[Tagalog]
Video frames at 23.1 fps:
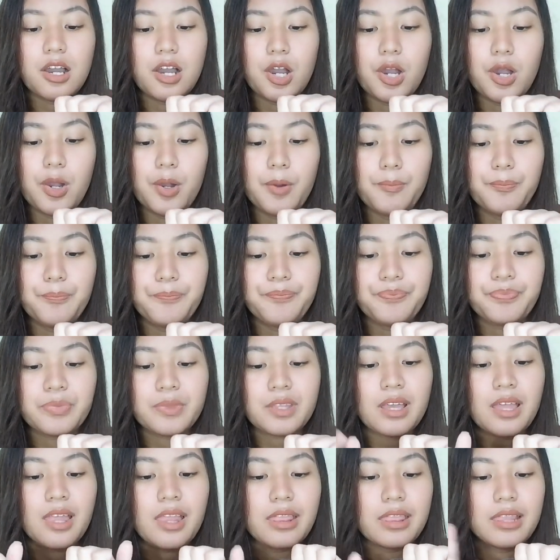Um,
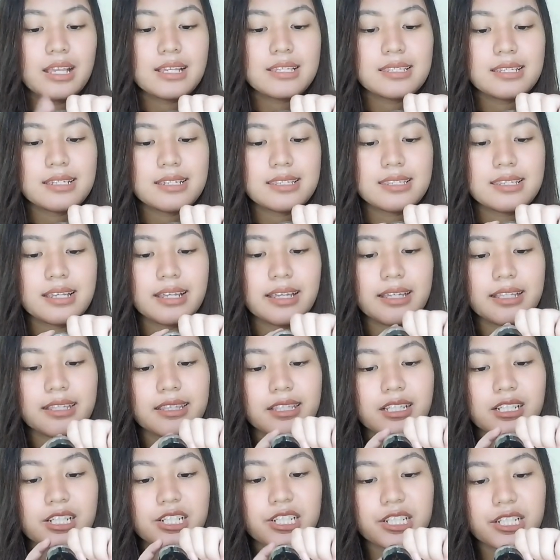this is
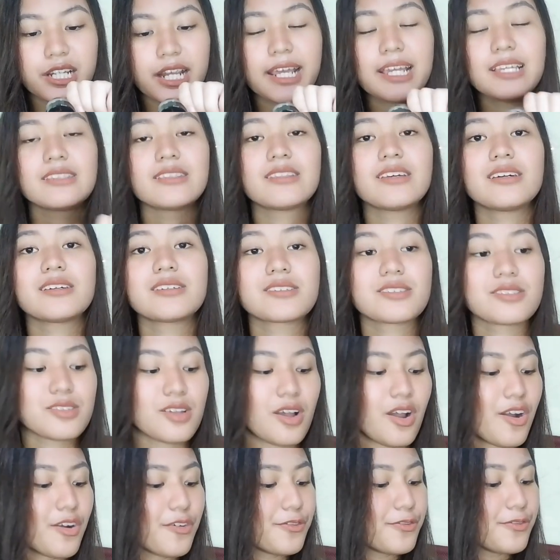in the shade
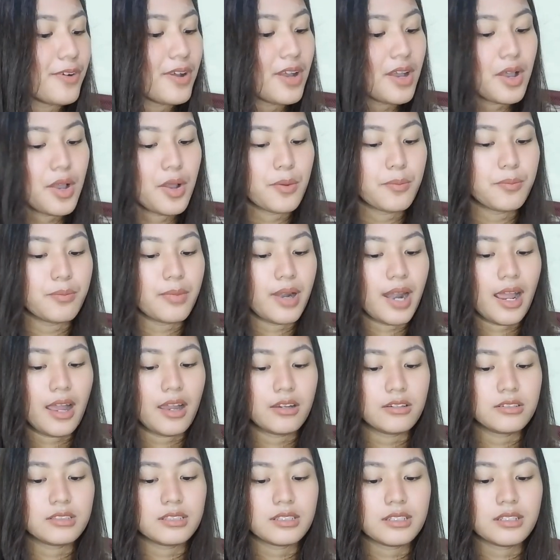soft
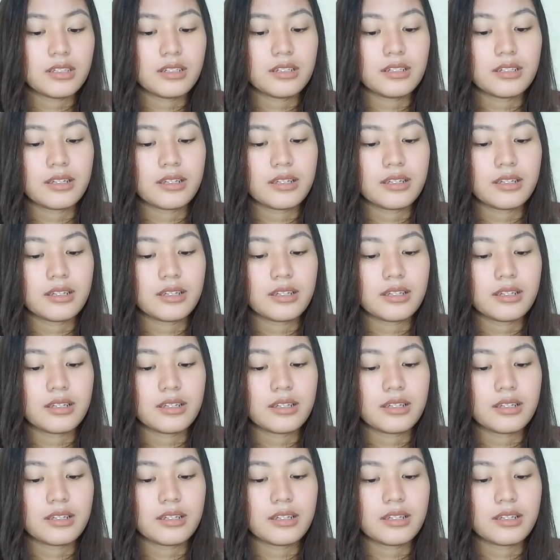brown.